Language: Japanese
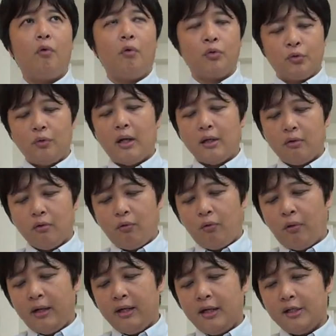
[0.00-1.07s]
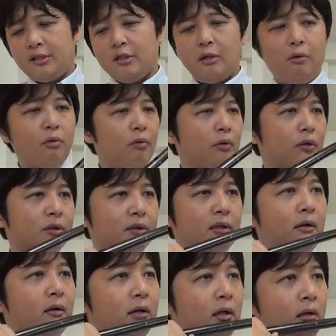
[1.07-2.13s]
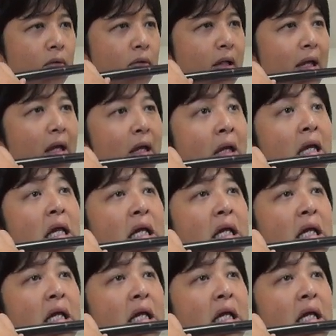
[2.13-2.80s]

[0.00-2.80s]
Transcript: おそらく。お囃子はこの音使わないので、